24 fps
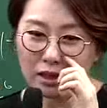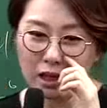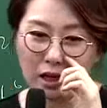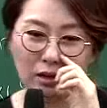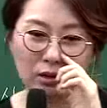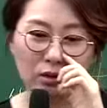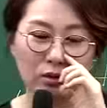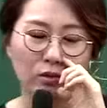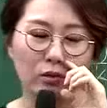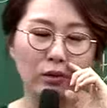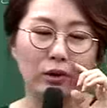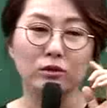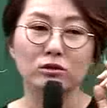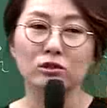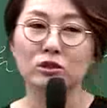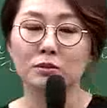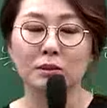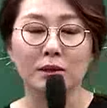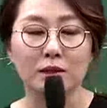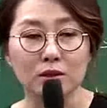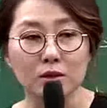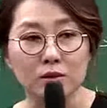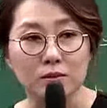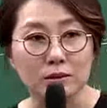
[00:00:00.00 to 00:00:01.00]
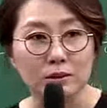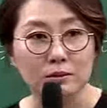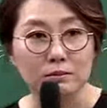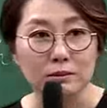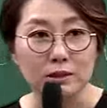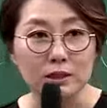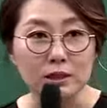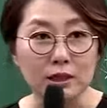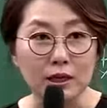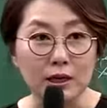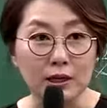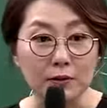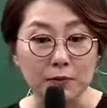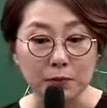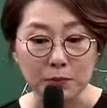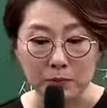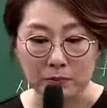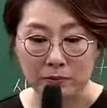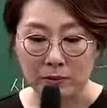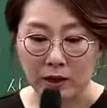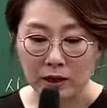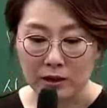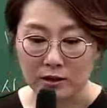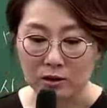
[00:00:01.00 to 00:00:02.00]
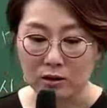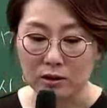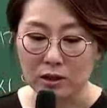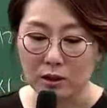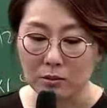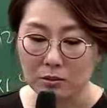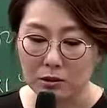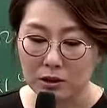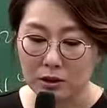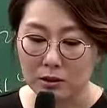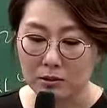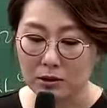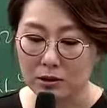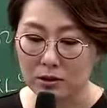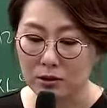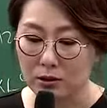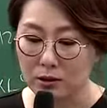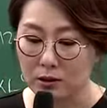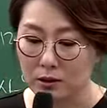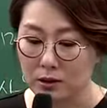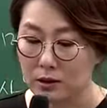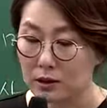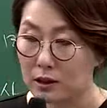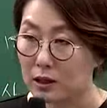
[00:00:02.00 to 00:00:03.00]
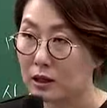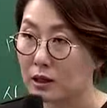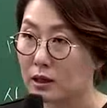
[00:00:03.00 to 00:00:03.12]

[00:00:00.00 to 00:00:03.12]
따로 외우는 수밖에 없습니다. 정리 한번 해보죠.